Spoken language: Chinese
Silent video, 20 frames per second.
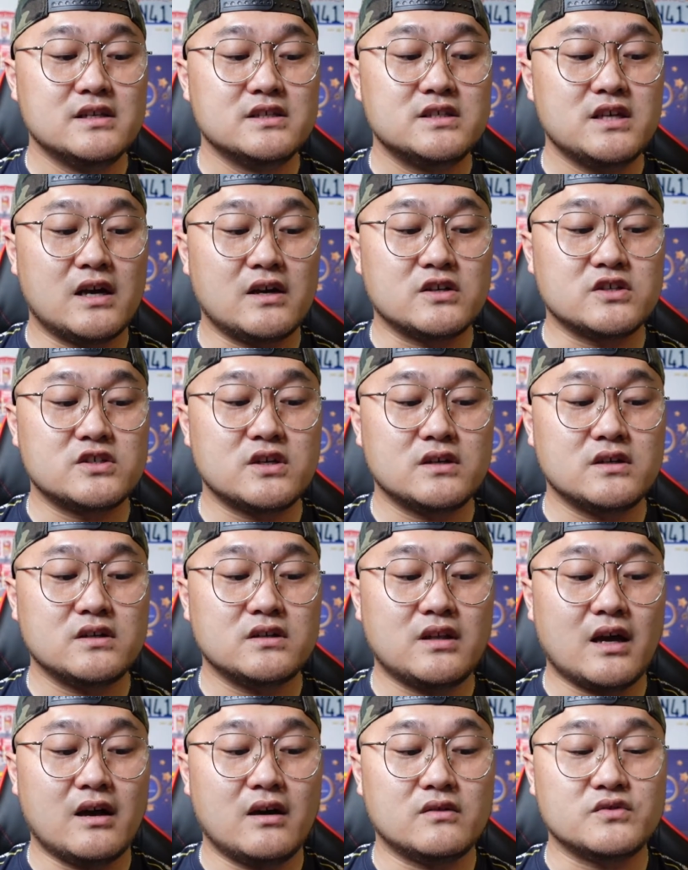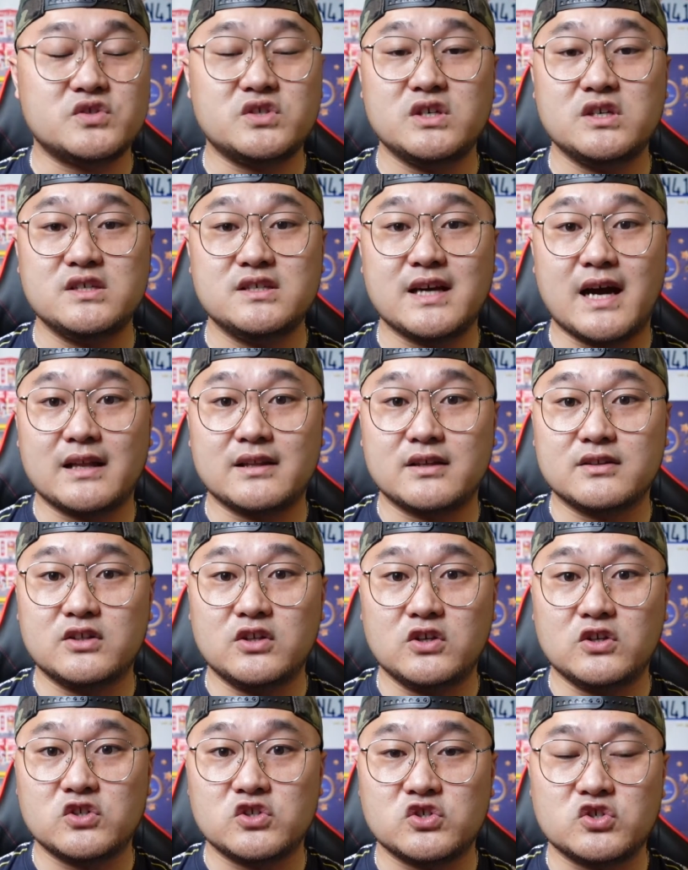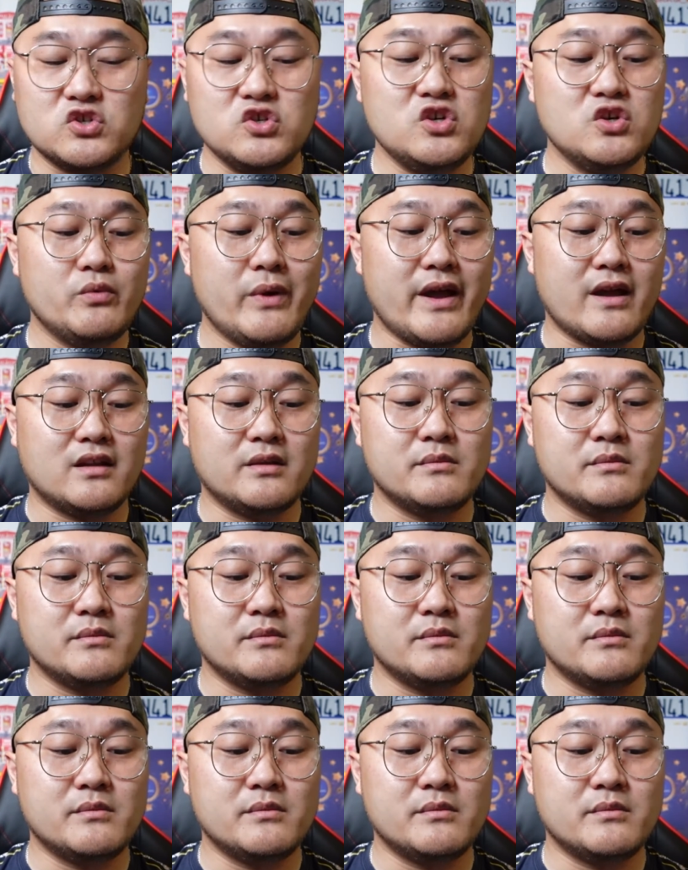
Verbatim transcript: 上升到西甲的第十一位。